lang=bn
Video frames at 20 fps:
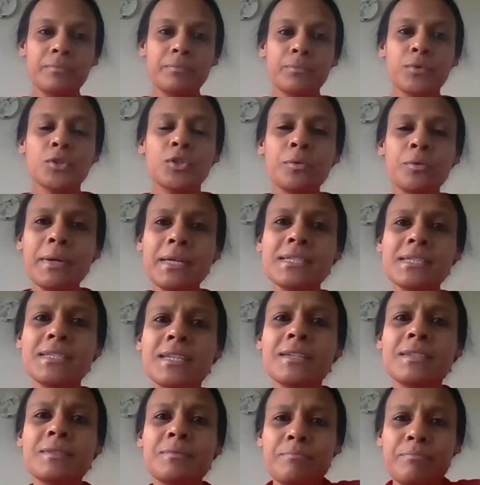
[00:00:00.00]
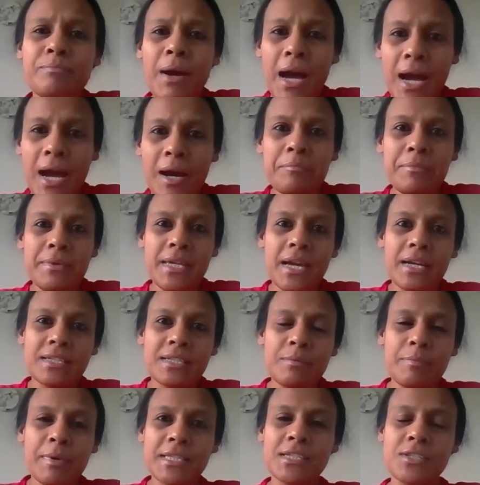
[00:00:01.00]
প্রথমে যেটা ভাবি
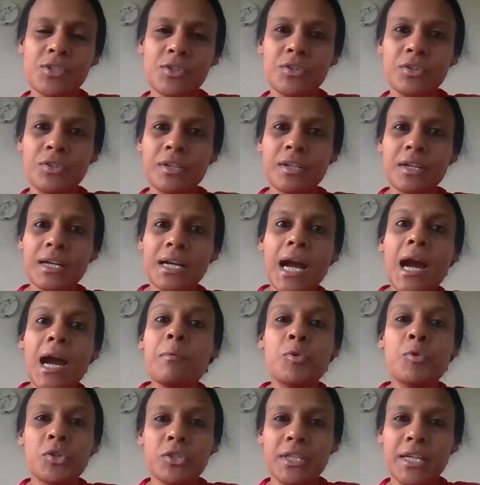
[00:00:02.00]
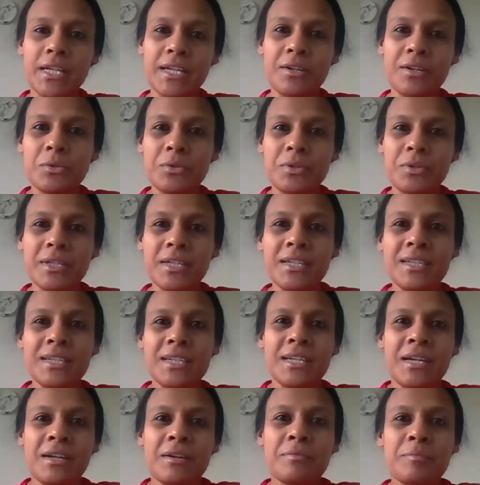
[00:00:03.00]
একটা বাচ্চা যখন কামড় দেয় কাউকে
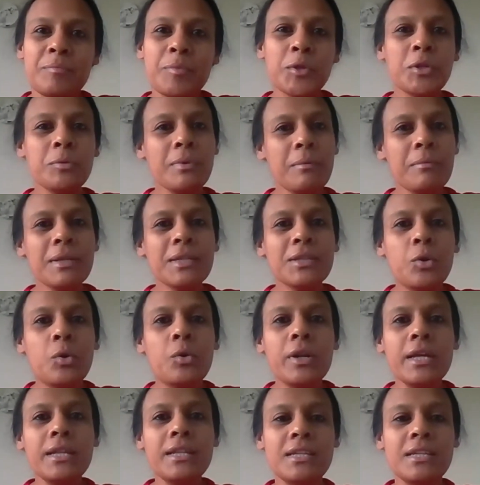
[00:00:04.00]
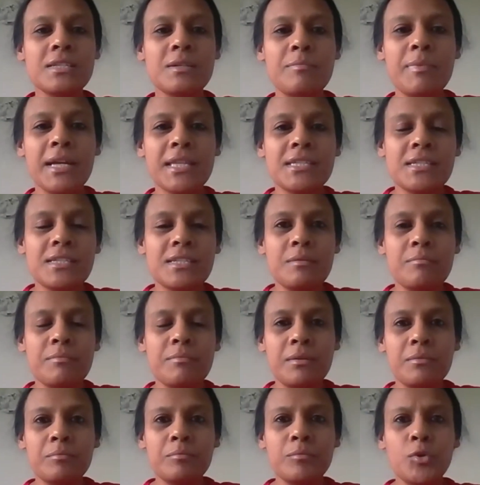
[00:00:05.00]
প্রথমে আমরা ধরে নিই যে বাচ্চাটা
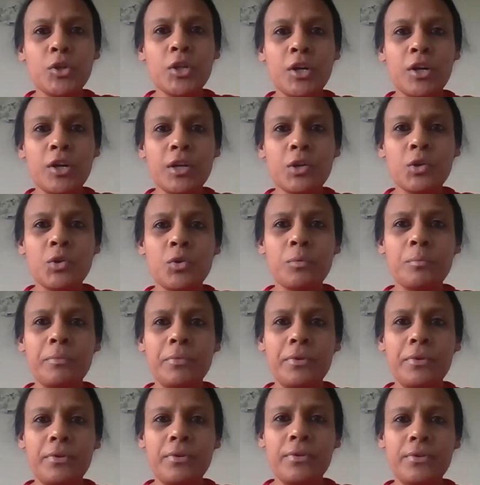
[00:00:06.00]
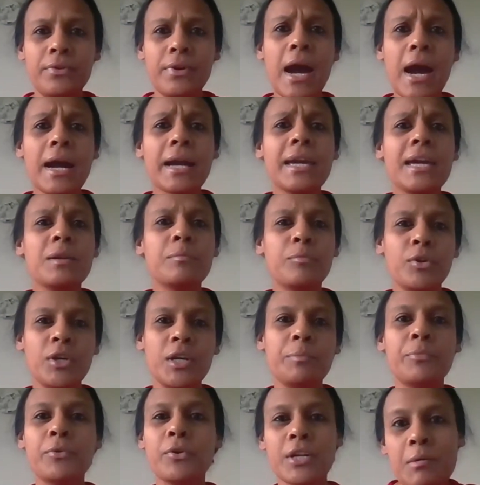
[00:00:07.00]
মনে হয় খুব রাগের
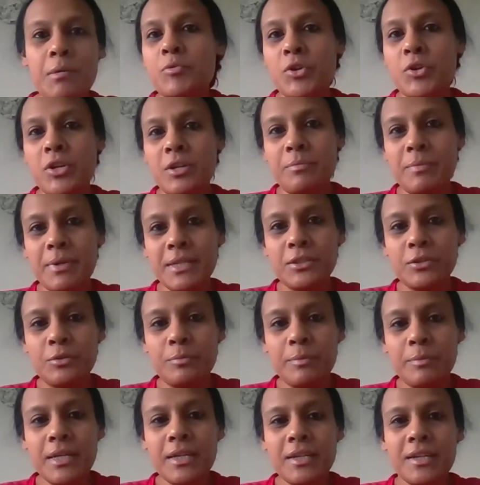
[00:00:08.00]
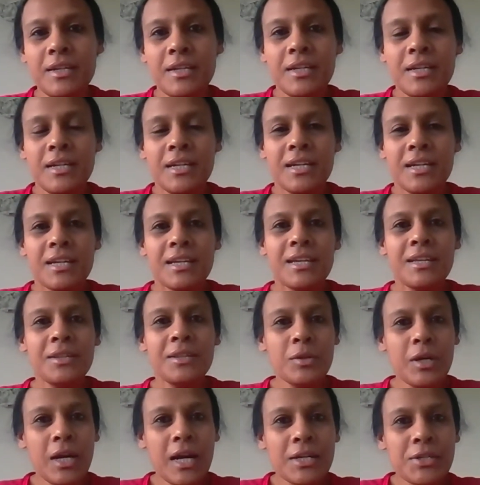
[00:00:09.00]
বহিঃপ্রকাশ ঘটাচ্ছে কামড়ের মাধ্যমে
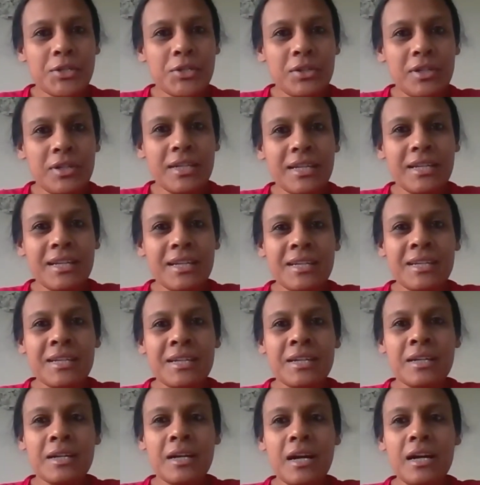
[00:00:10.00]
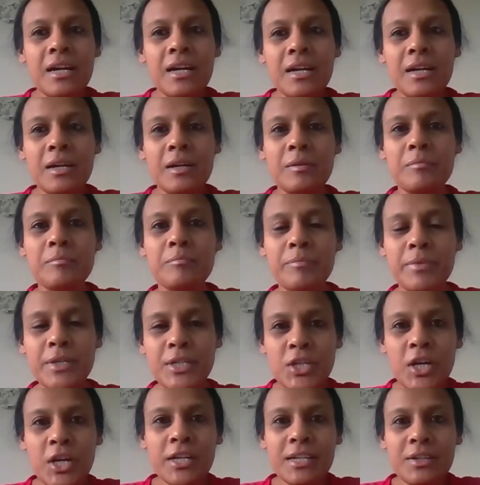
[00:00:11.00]
কিন্তু আসলে
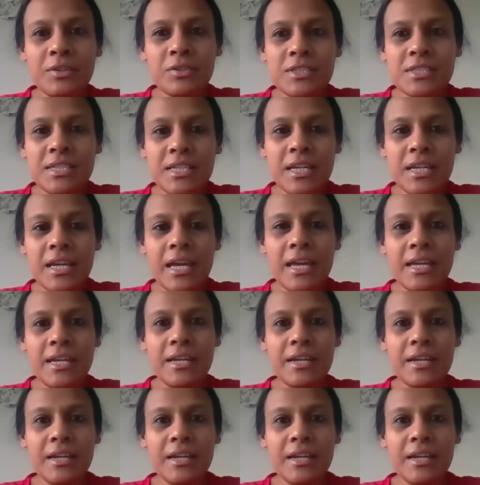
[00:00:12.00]
এটা হচ্ছে এই